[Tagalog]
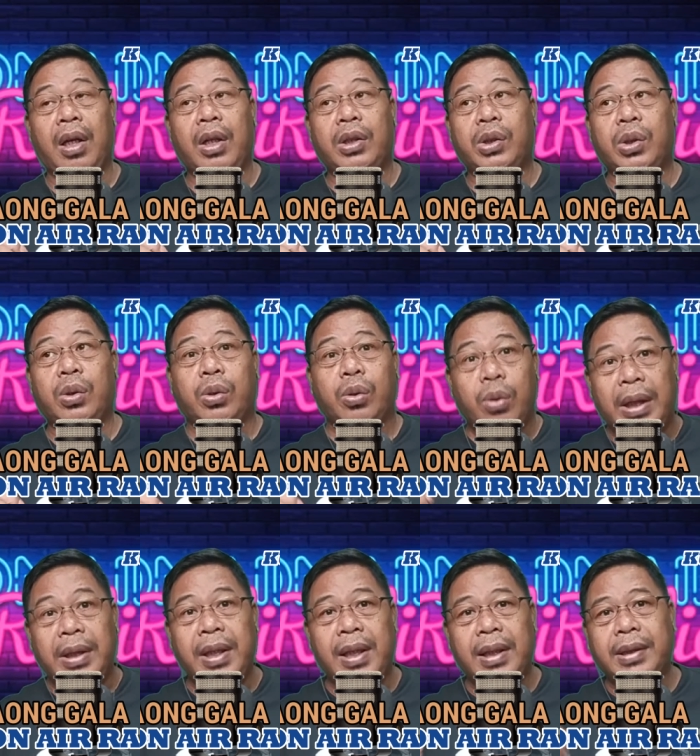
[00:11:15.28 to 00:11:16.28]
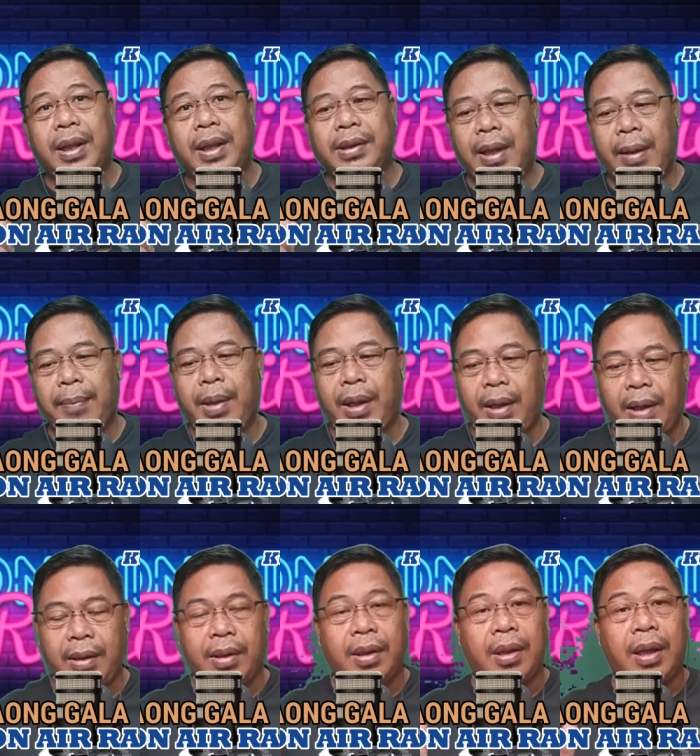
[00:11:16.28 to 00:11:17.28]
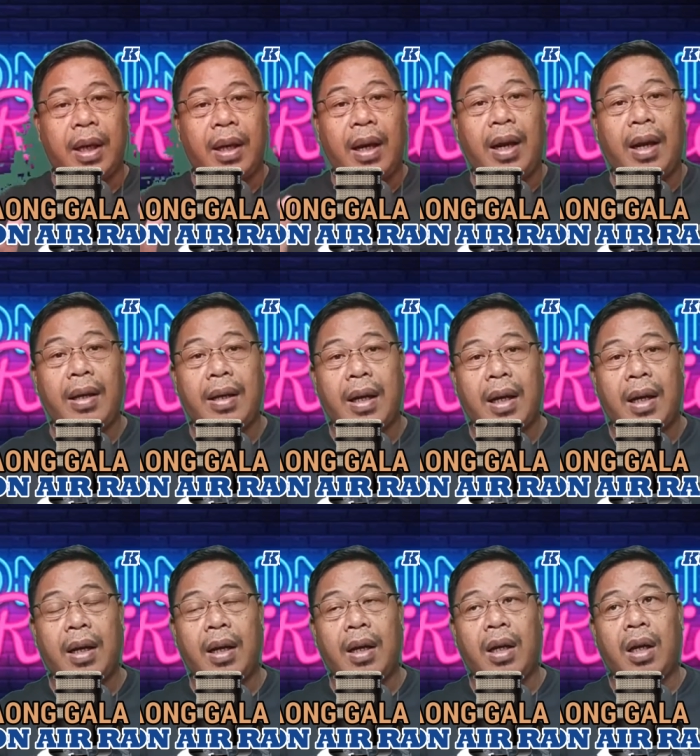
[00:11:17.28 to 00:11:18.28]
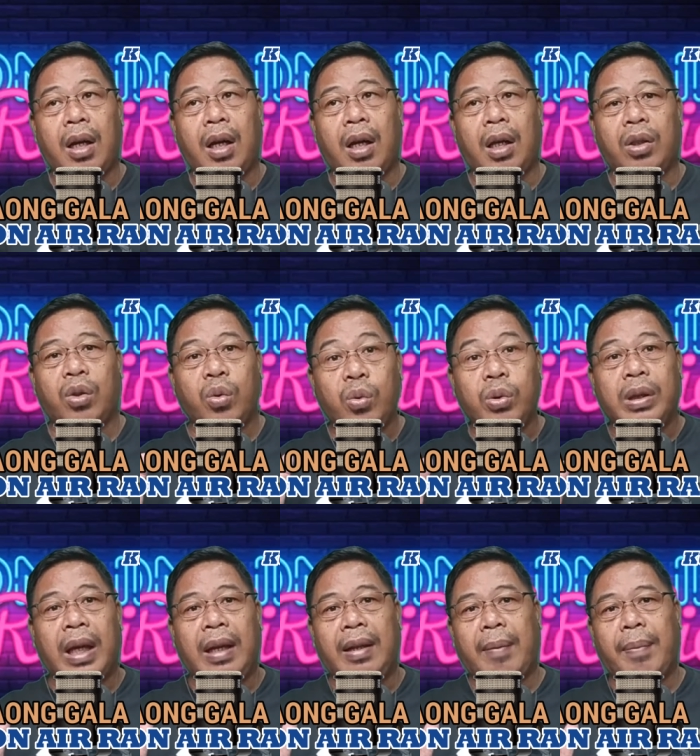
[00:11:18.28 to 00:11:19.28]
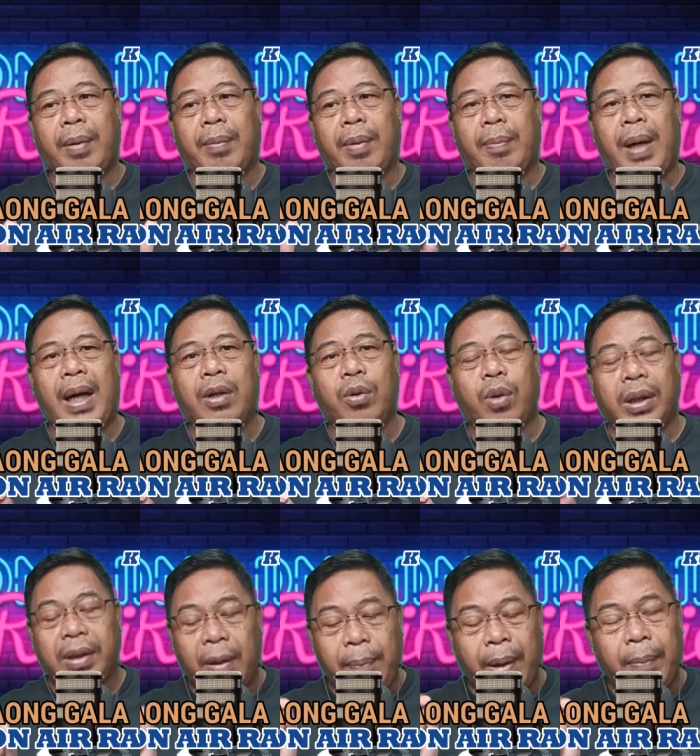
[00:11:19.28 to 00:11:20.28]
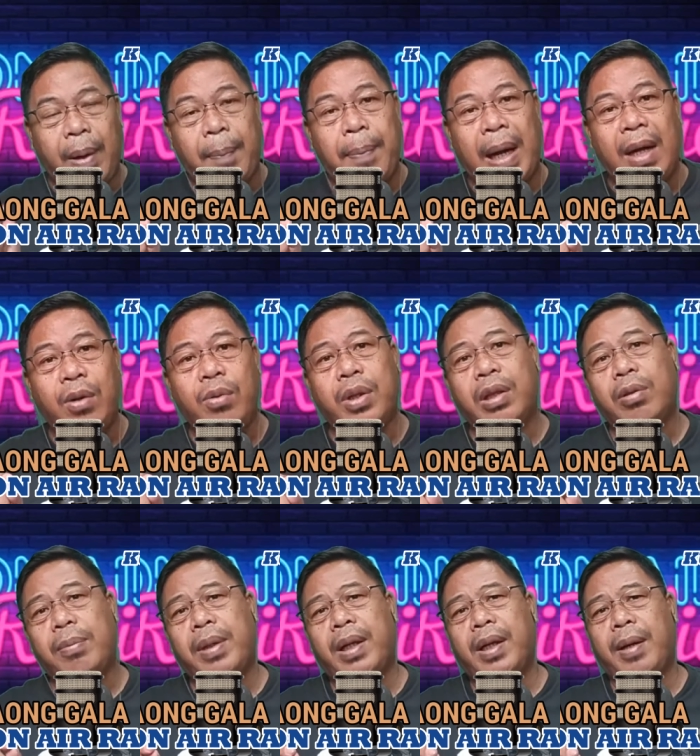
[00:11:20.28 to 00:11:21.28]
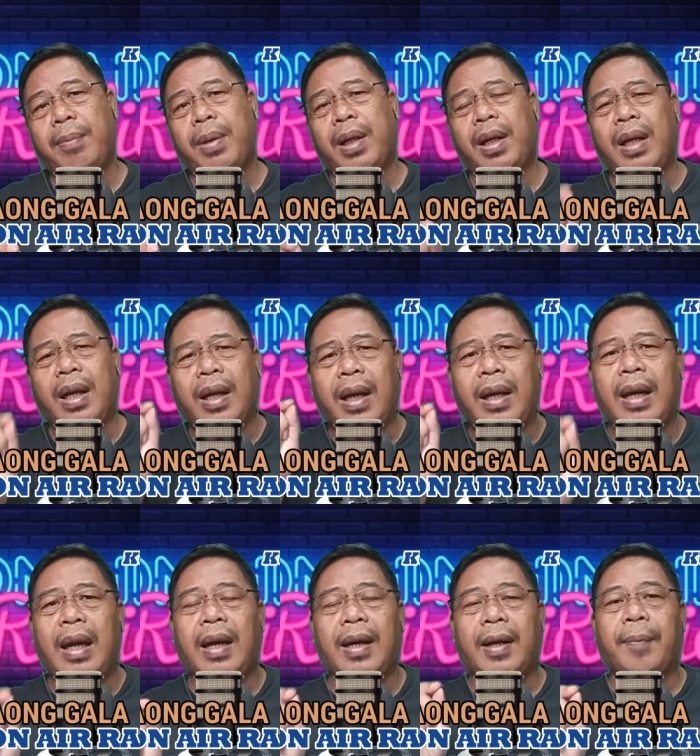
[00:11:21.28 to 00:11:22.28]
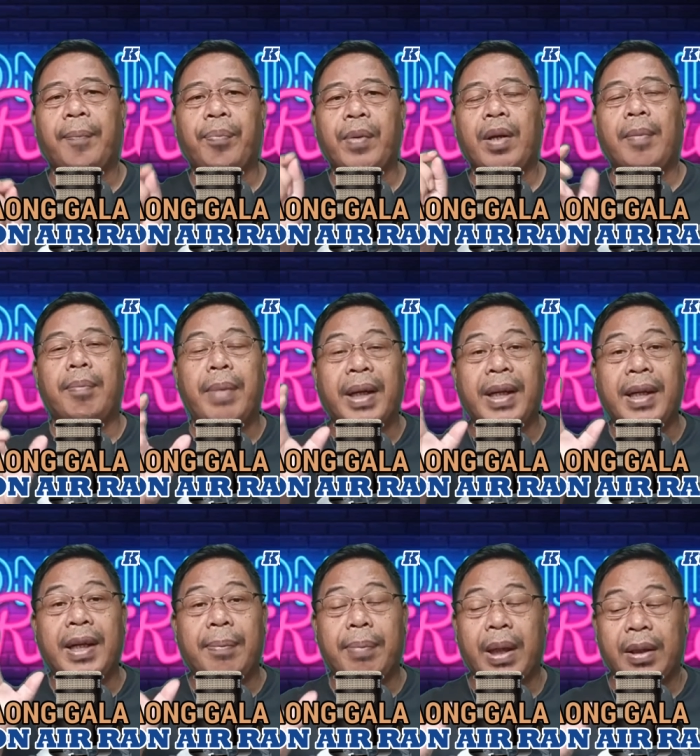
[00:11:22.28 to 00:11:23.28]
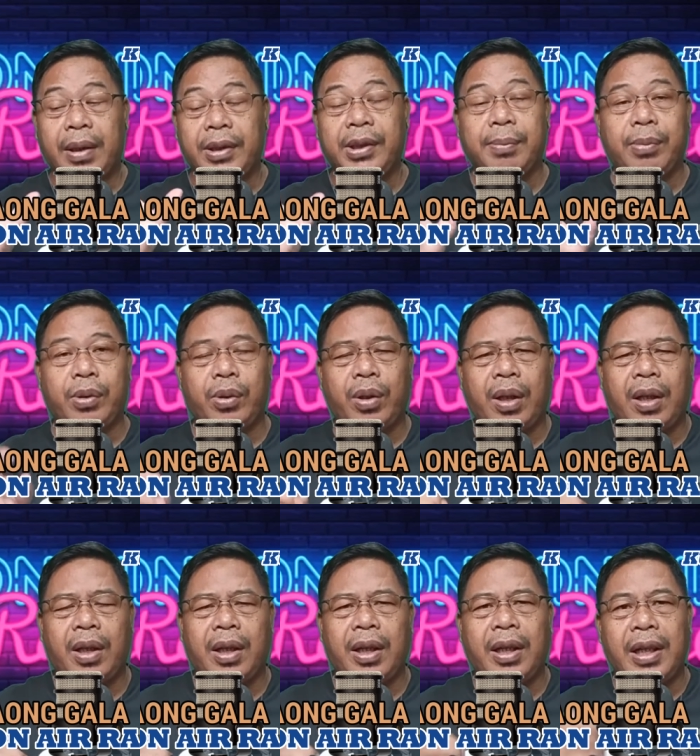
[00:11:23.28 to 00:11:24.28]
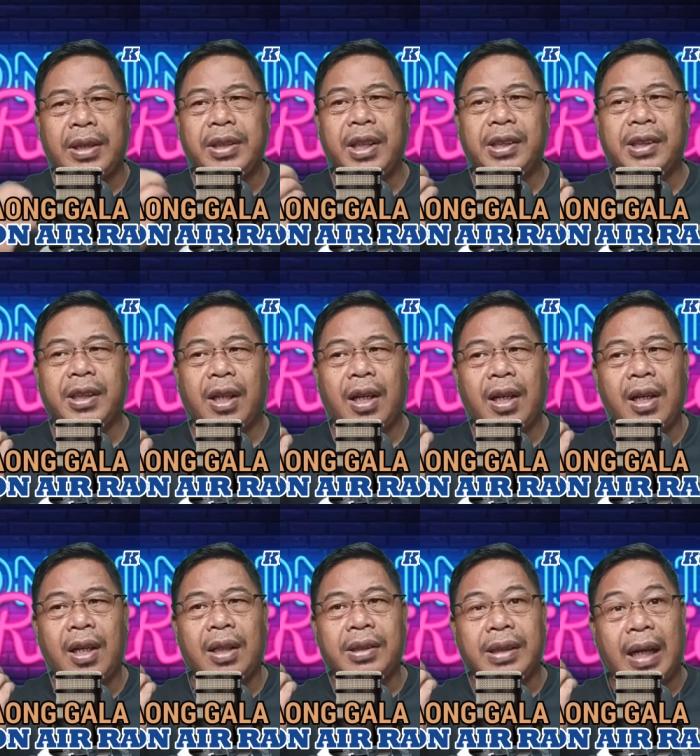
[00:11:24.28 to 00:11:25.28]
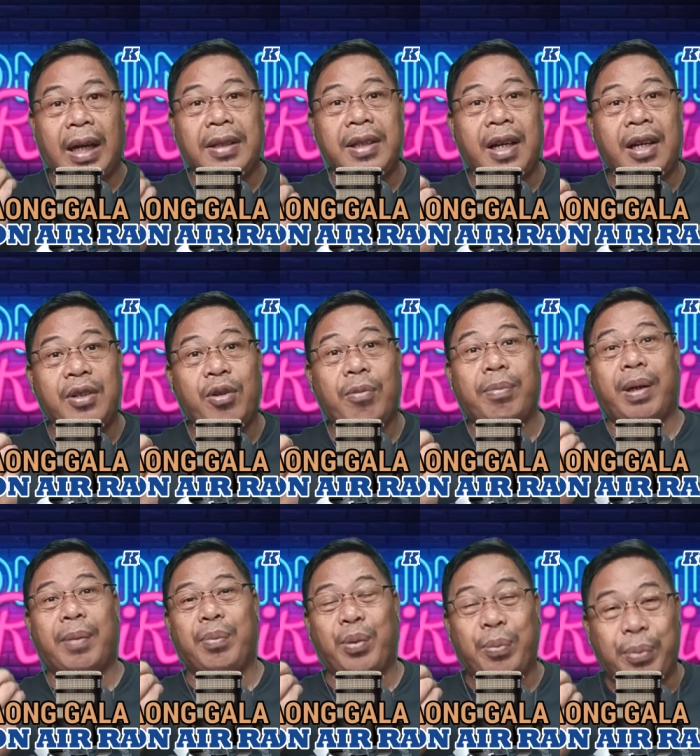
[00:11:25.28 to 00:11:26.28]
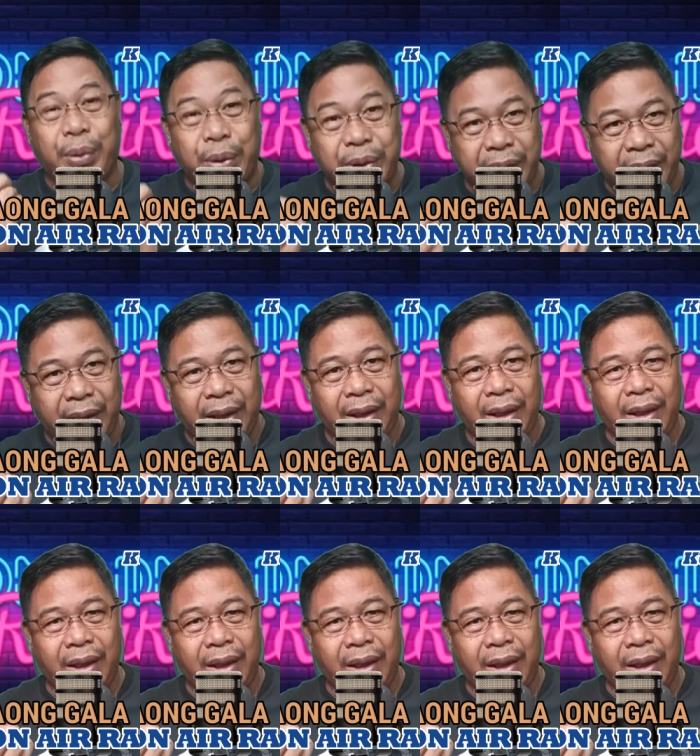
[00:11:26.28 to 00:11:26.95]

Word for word: So, tulad niya ng sinasabi natin, kailangan ng uh, ah, total na pagbabago at ang pagbabagong itong mga kaibigan ay kailangan maging kapartisibong. Uh, ah, nandyan sa, sa kanya yung pagpuporsige.